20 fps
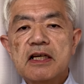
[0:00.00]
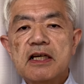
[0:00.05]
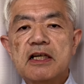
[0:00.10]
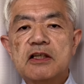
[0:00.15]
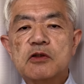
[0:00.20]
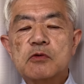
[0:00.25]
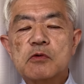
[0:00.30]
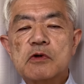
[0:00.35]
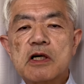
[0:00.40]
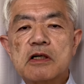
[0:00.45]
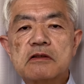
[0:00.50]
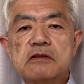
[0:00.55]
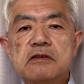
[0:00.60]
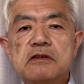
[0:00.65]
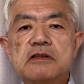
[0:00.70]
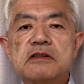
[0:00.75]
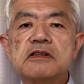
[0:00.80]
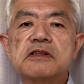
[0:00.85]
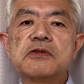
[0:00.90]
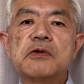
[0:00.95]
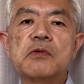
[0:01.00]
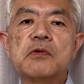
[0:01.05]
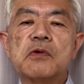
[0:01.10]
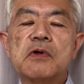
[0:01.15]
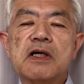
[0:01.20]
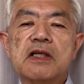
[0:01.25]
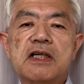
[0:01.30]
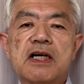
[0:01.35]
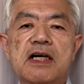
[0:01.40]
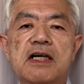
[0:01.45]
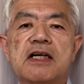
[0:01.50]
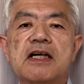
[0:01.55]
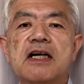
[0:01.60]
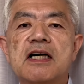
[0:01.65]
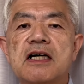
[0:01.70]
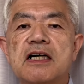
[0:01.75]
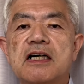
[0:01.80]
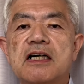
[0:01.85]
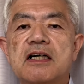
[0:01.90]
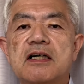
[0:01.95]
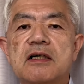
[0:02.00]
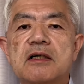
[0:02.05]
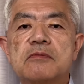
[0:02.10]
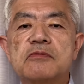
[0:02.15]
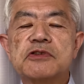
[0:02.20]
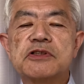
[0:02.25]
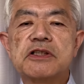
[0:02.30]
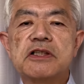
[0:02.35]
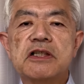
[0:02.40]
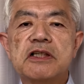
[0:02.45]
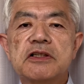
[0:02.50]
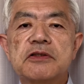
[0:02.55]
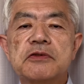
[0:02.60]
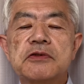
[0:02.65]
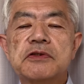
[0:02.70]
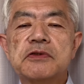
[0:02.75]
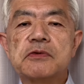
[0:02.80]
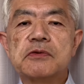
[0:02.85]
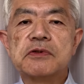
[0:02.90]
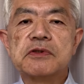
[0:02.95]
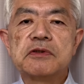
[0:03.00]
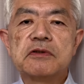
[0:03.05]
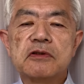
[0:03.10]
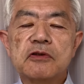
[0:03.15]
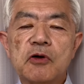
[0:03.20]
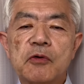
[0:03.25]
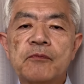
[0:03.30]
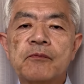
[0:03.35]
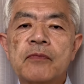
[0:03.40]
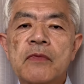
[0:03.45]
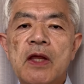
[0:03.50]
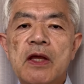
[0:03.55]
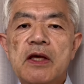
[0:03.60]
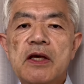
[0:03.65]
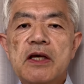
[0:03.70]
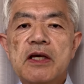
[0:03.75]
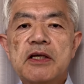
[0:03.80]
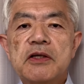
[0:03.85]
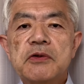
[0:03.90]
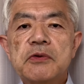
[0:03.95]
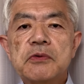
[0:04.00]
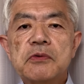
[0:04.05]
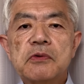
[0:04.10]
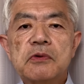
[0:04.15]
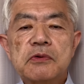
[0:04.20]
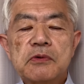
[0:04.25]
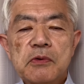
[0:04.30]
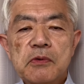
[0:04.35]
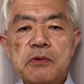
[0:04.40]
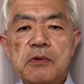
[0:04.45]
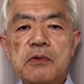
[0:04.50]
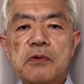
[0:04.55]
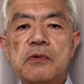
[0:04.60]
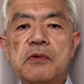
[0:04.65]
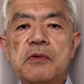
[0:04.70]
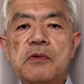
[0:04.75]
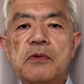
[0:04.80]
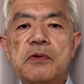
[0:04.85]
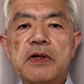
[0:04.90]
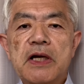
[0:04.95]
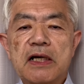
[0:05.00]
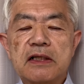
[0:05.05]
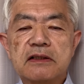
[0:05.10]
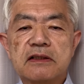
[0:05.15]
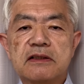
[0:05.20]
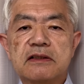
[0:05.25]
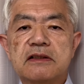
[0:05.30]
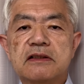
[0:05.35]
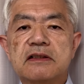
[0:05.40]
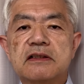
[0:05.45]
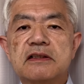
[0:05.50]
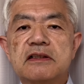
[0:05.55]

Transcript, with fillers: えともかくそこから無事に救出をするということをやる、